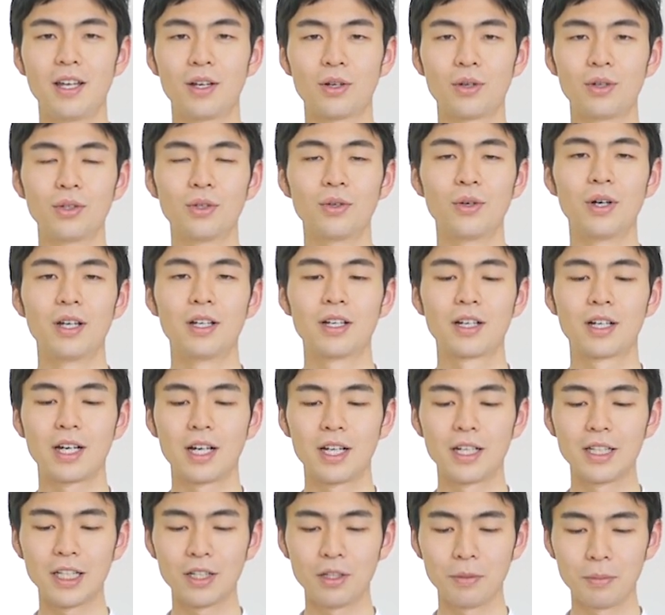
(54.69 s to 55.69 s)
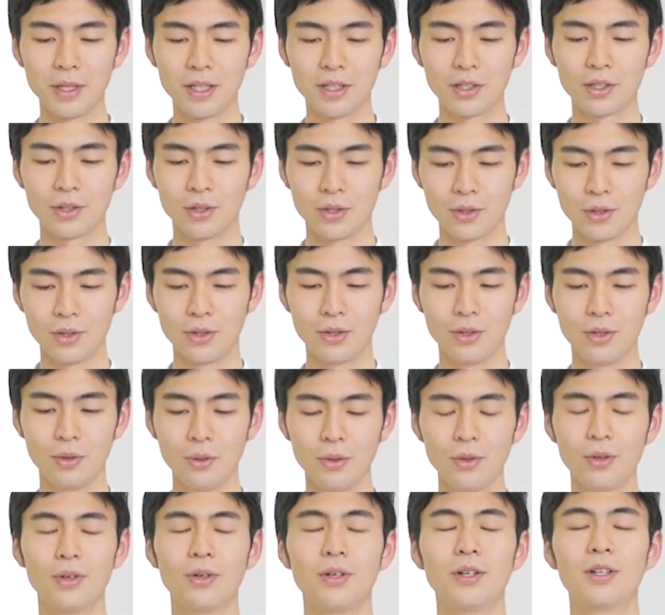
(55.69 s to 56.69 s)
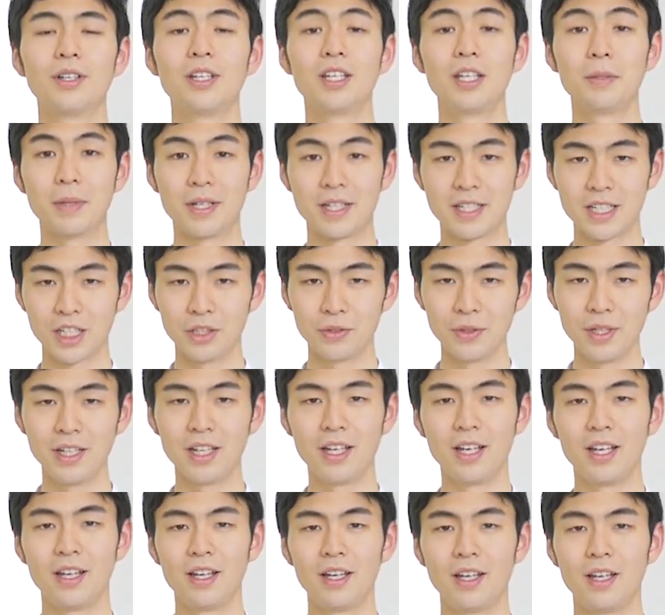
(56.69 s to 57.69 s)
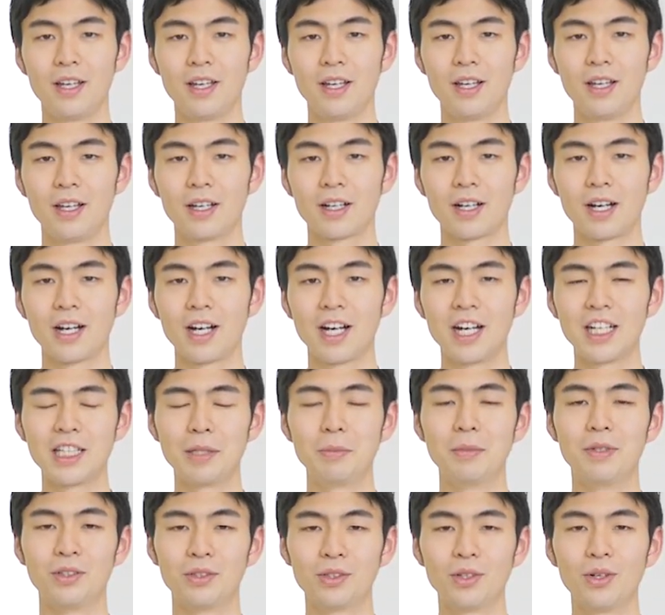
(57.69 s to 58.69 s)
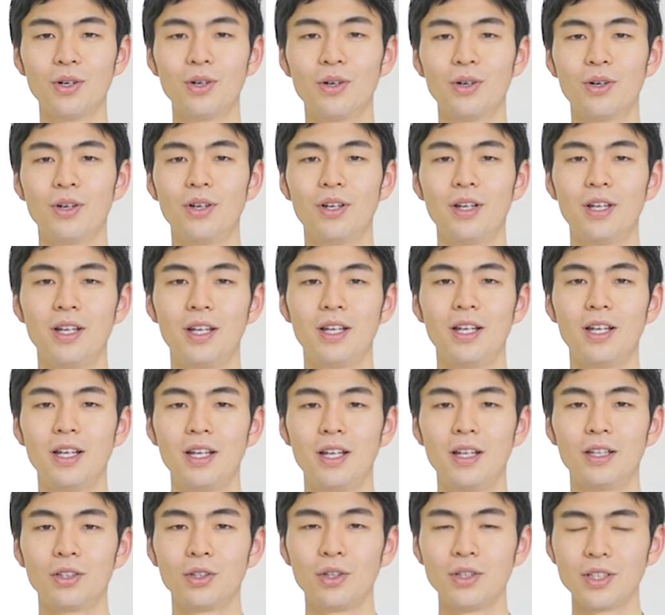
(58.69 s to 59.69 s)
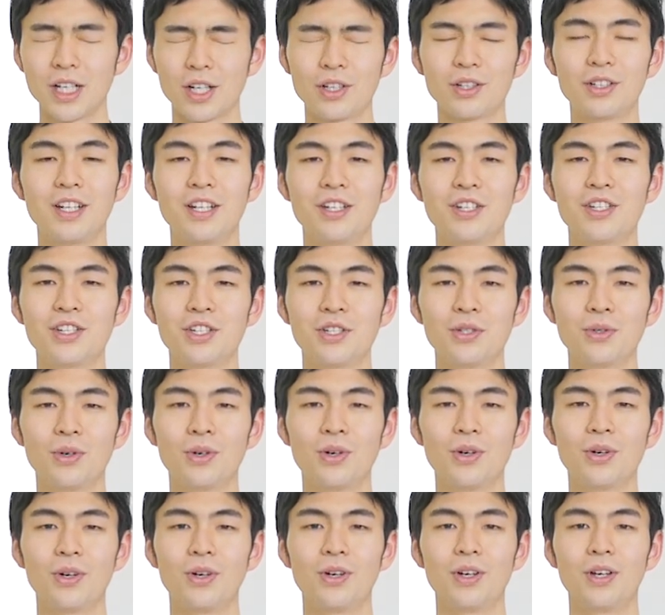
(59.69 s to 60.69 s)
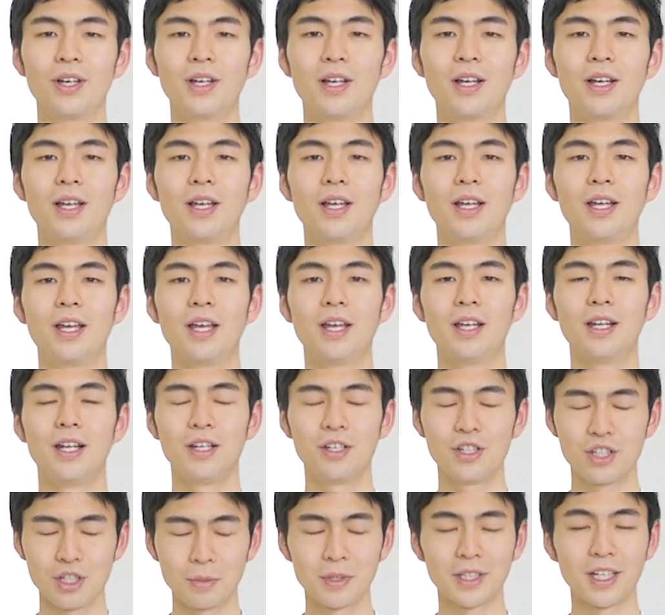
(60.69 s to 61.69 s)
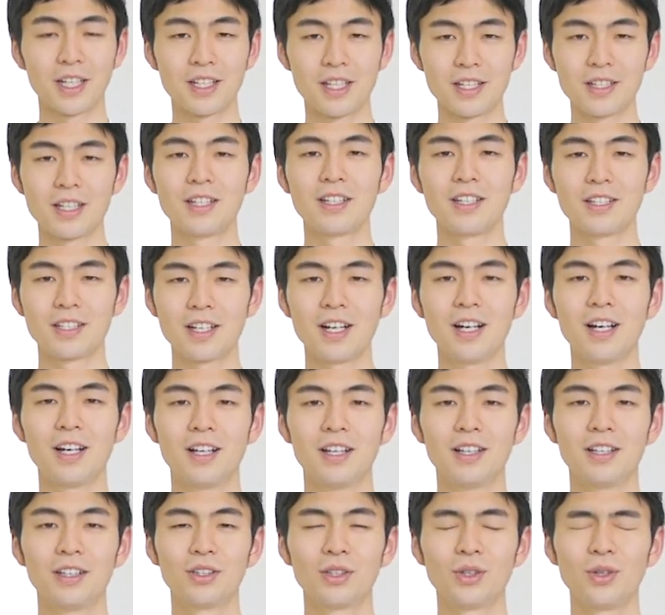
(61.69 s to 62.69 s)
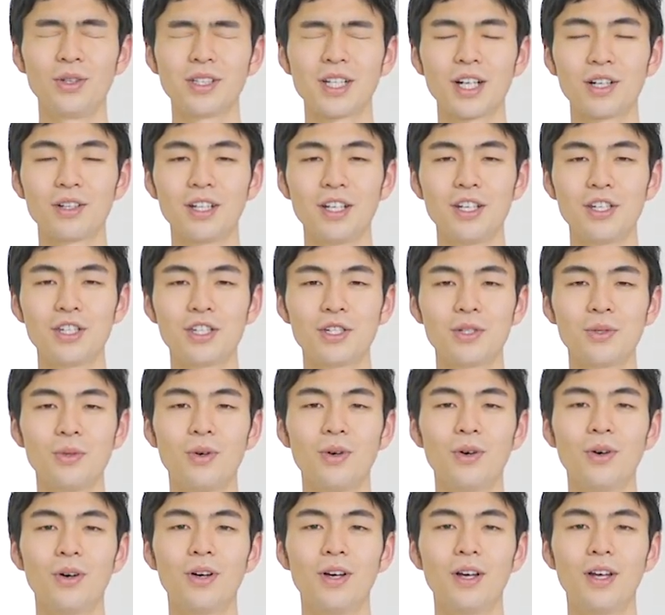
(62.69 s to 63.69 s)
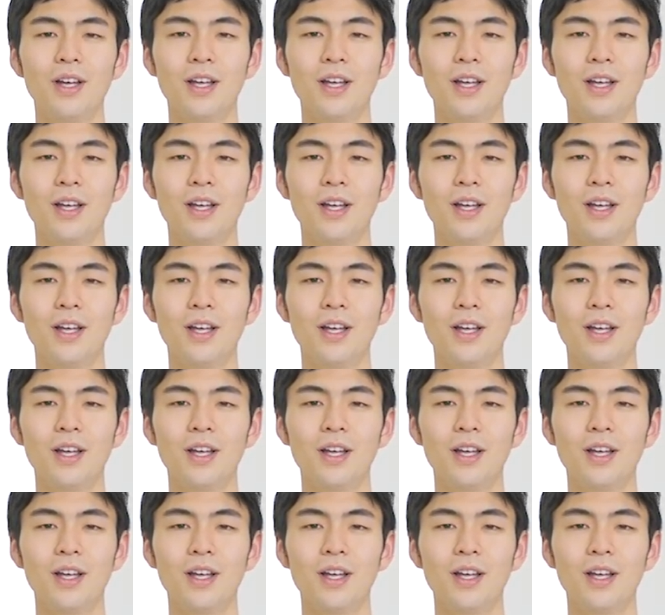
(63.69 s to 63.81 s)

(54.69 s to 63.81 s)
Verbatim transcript: 今度は体の勉強を今した上で考えてみるととにかく練習を練習も大切なんですがとにかく練習を